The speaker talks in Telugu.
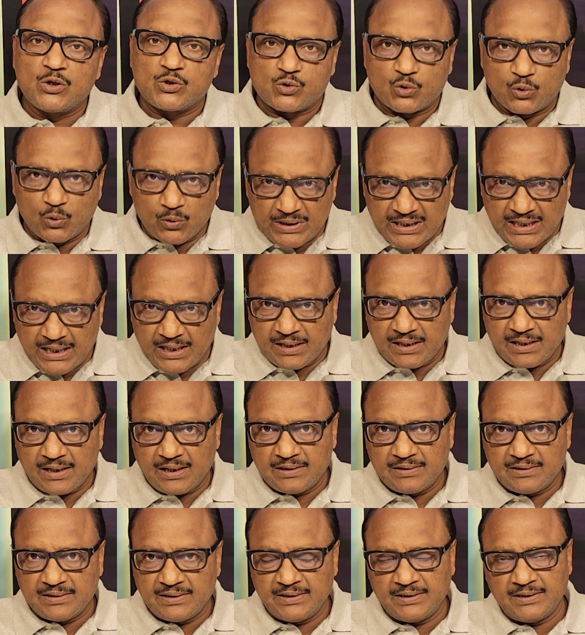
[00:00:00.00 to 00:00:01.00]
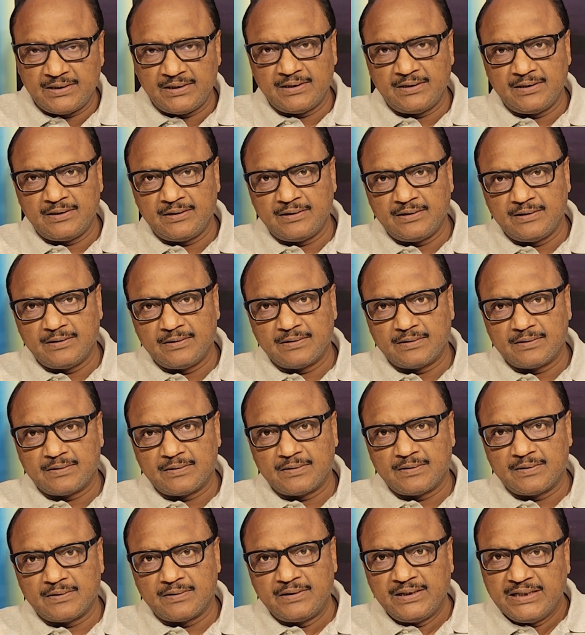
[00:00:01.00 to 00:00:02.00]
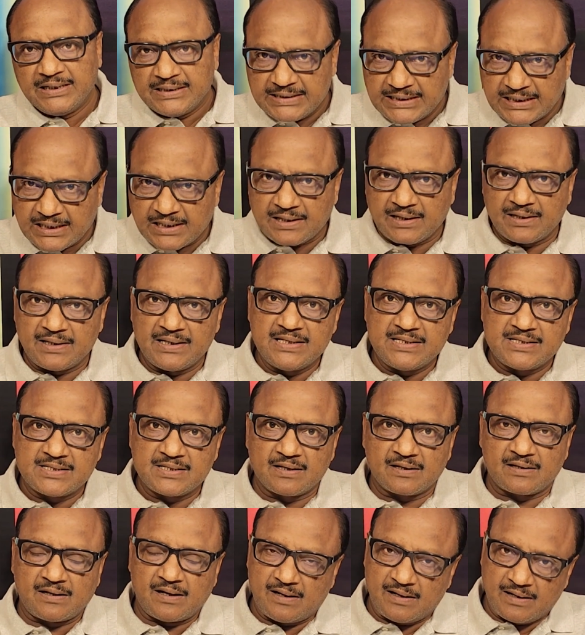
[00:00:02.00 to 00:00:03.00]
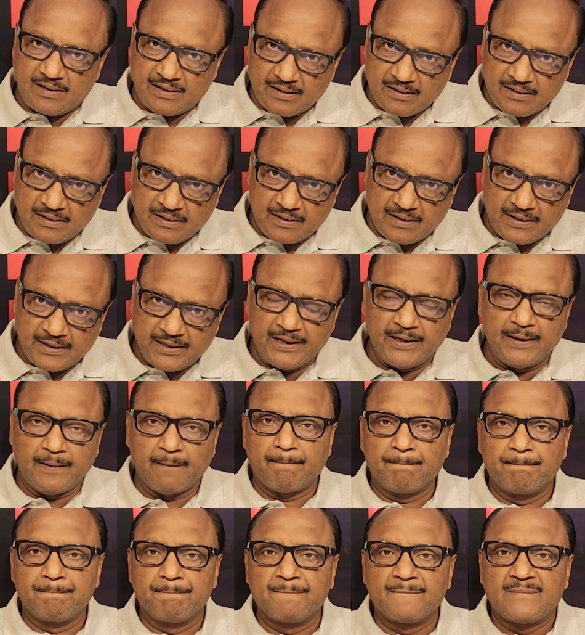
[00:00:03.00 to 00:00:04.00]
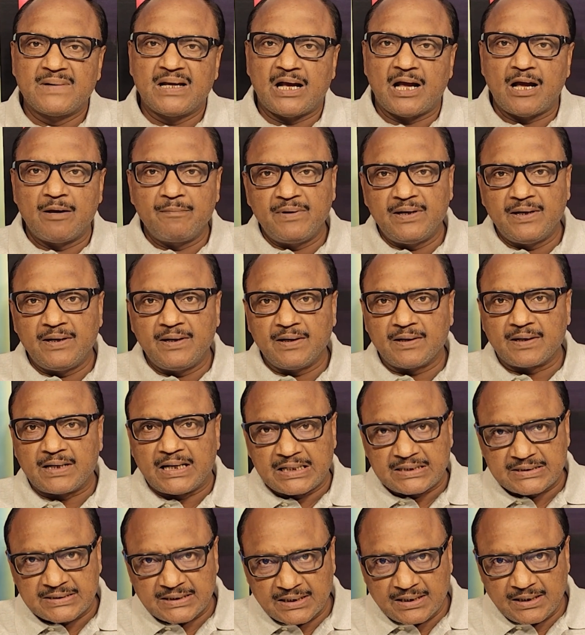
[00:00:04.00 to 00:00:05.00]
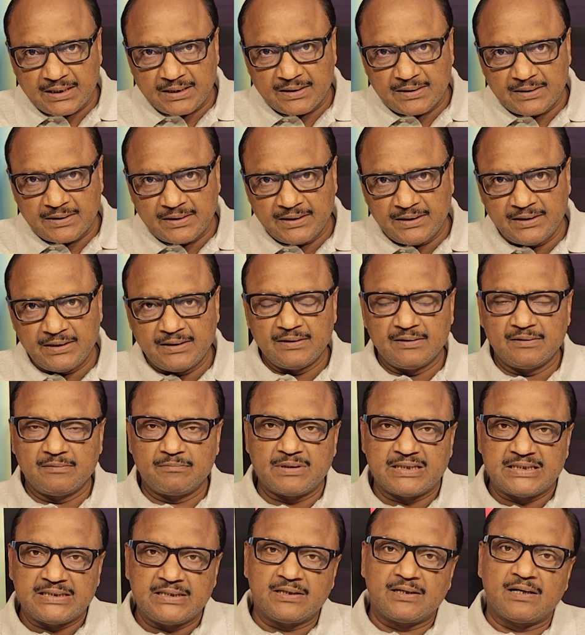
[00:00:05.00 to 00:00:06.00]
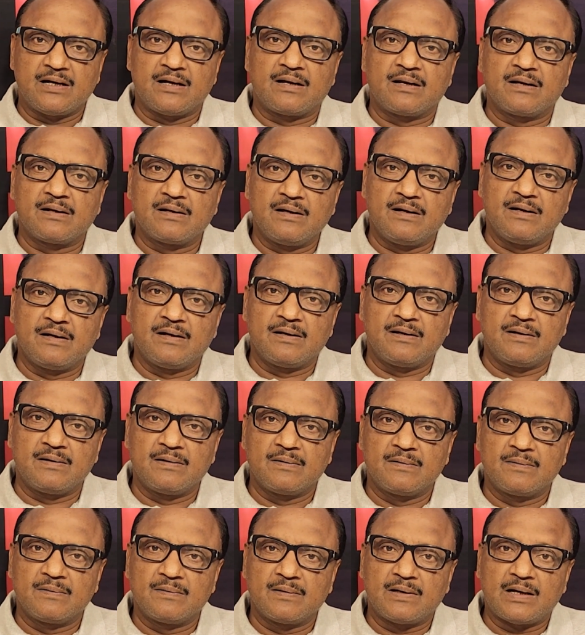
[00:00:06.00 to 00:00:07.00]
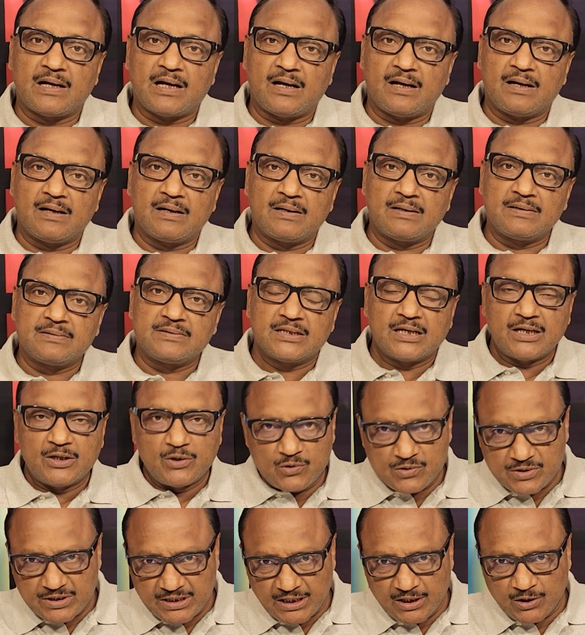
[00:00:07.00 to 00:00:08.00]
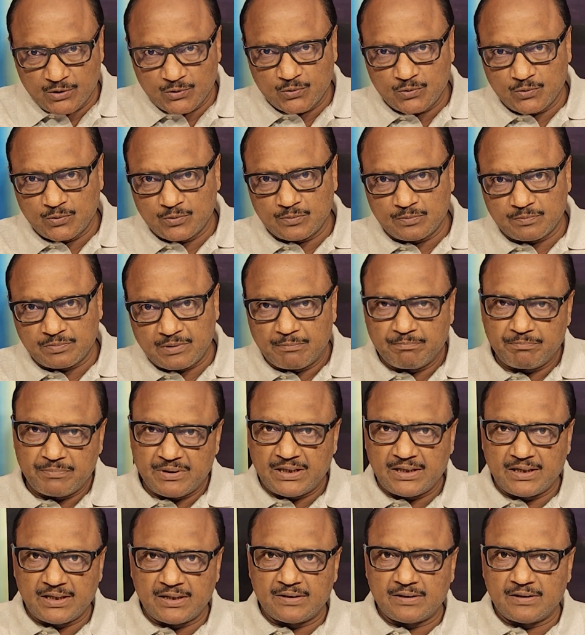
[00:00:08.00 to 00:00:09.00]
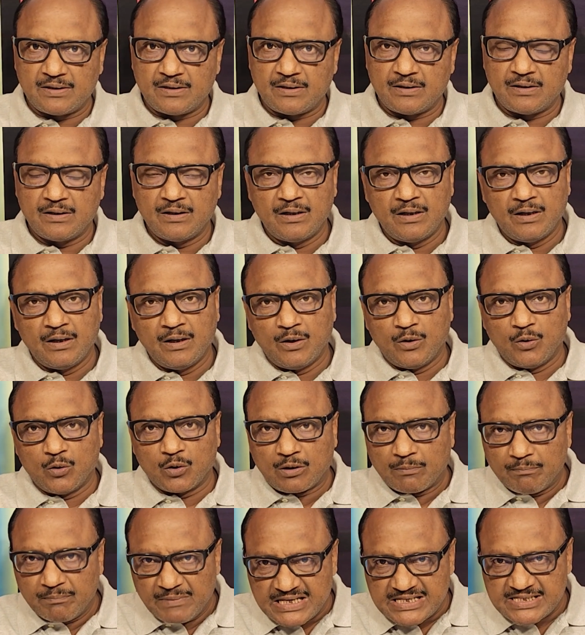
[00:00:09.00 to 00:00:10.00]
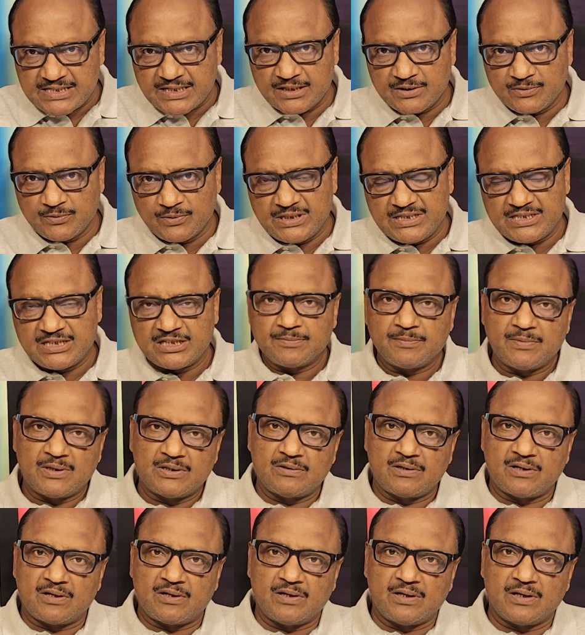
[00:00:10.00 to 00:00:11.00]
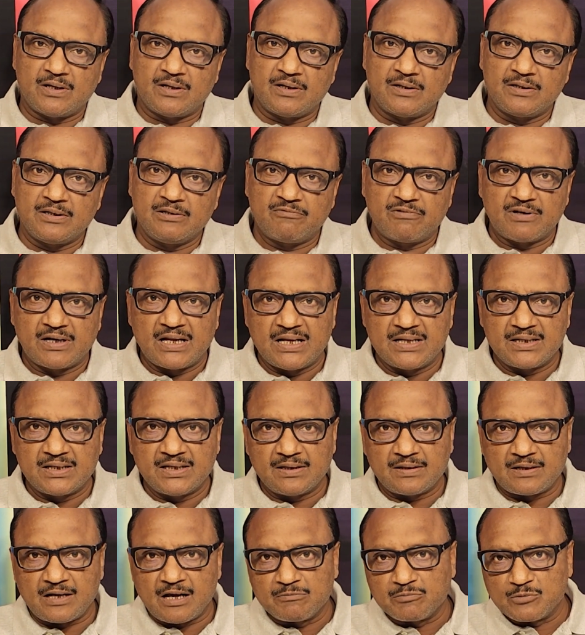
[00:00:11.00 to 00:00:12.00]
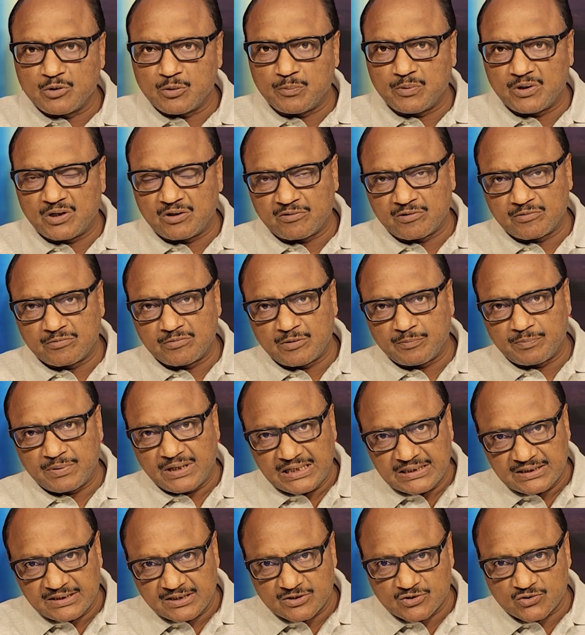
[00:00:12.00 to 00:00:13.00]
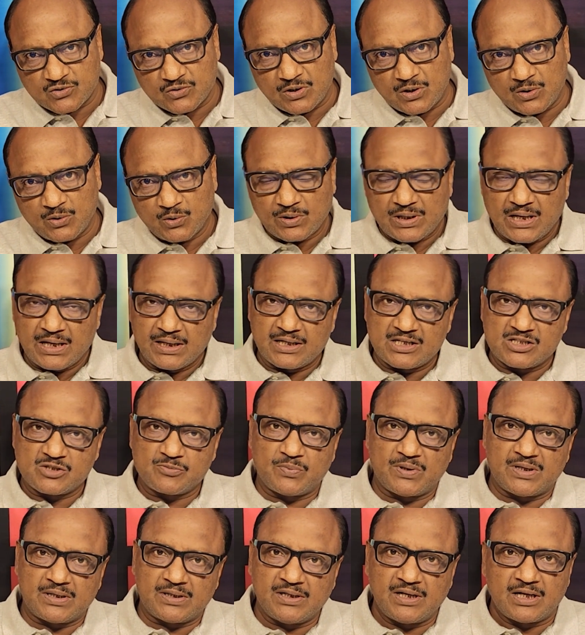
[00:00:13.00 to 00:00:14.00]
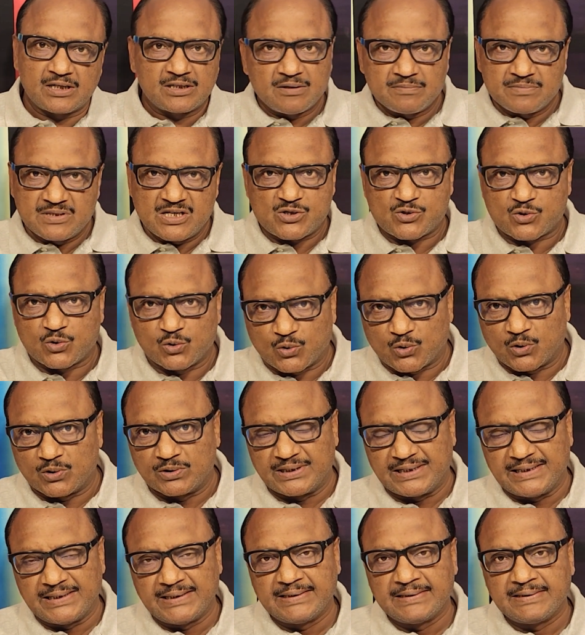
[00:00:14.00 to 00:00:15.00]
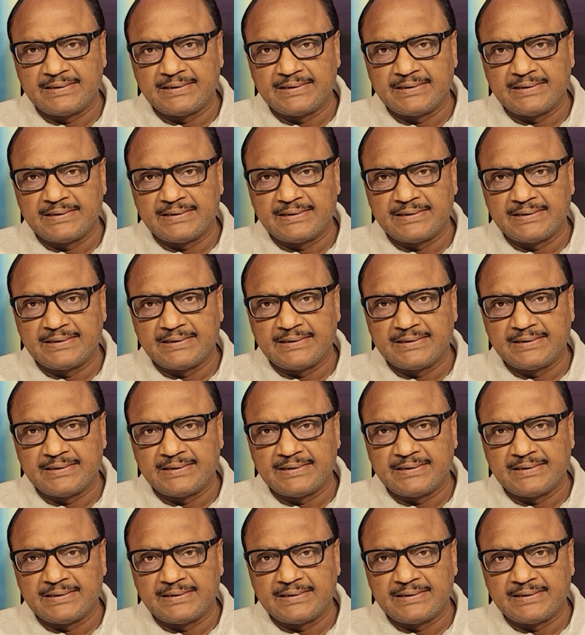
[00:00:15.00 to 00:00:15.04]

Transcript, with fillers: సోనియా గాంధీ ని ధిక్కరించిన కారణంగానే ఆమె కక్షగట్టి ప్రతీకారంగా జగన్ను జైలుకు పంపాడన్న ఒక మెసేజ్ను ఈ సినిమా ద్వారా ఇవ్వడానికి రామ్ గోపాల్ వర్మ ప్రయత్నిస్తున్నట్టు కాంగ్రెస్ పార్టీ అర్థం చేసుకుంటోంది